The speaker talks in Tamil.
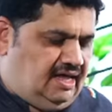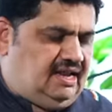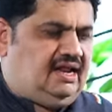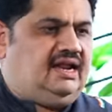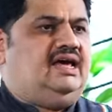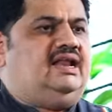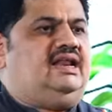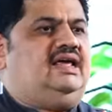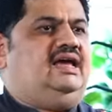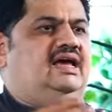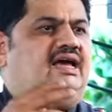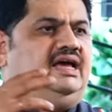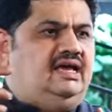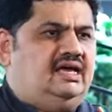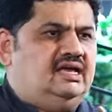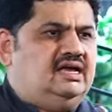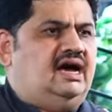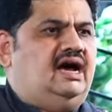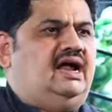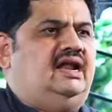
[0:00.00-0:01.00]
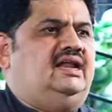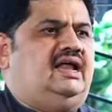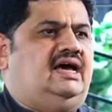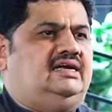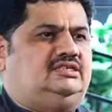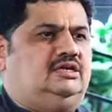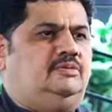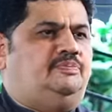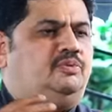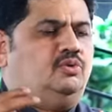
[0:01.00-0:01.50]
அதில் நிறைய
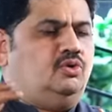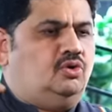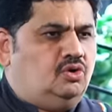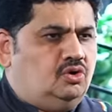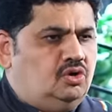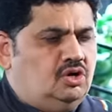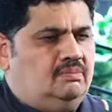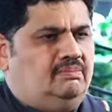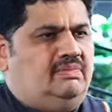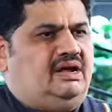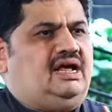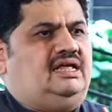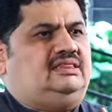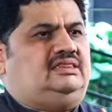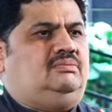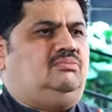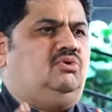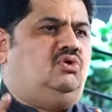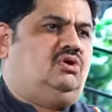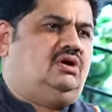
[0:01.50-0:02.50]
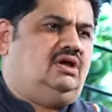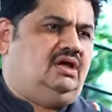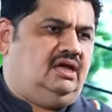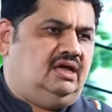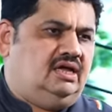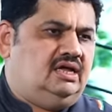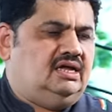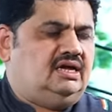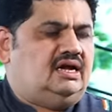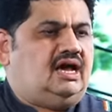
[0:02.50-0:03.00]
அன்னாசி பூ மராத்தி மொக்கு
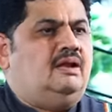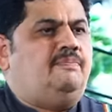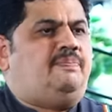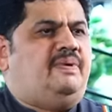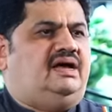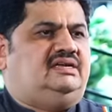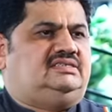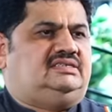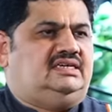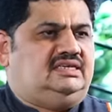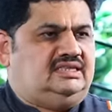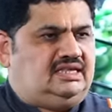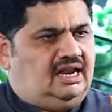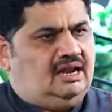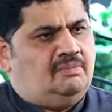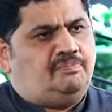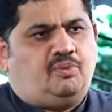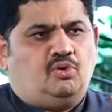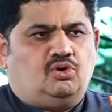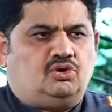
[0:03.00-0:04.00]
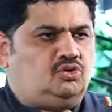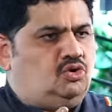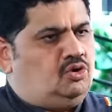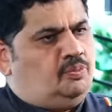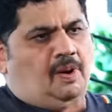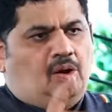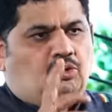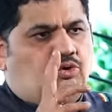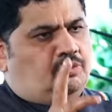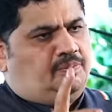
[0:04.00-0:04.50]
கல்பாசி இதெல்லாம் போட்டு
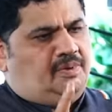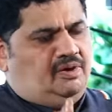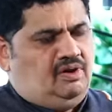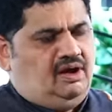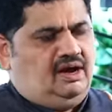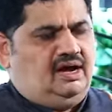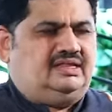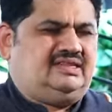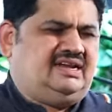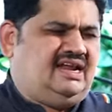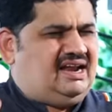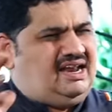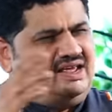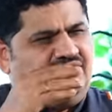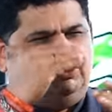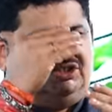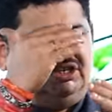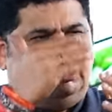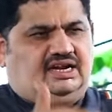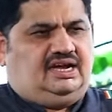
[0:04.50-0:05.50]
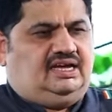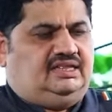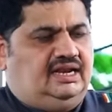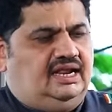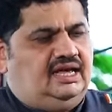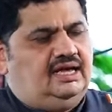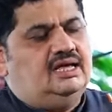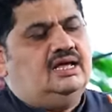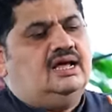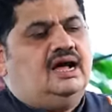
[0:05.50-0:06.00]
ஒரு பவுடர் பண்ணுவாங்க அது நிறைய விஷயம் இருக்குது
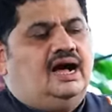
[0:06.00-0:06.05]
அதில்